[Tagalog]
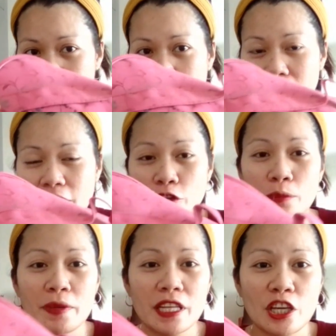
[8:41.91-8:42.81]

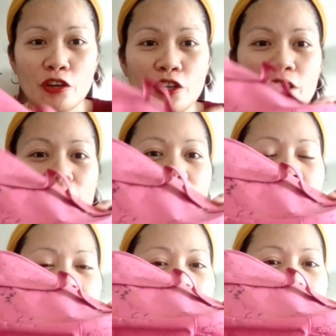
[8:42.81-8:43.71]
manicure pedicure.
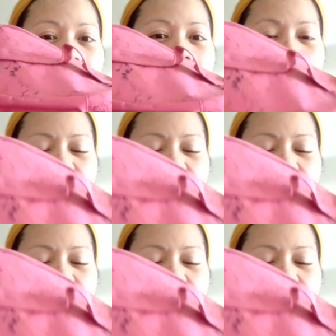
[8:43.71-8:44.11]
Yan guys.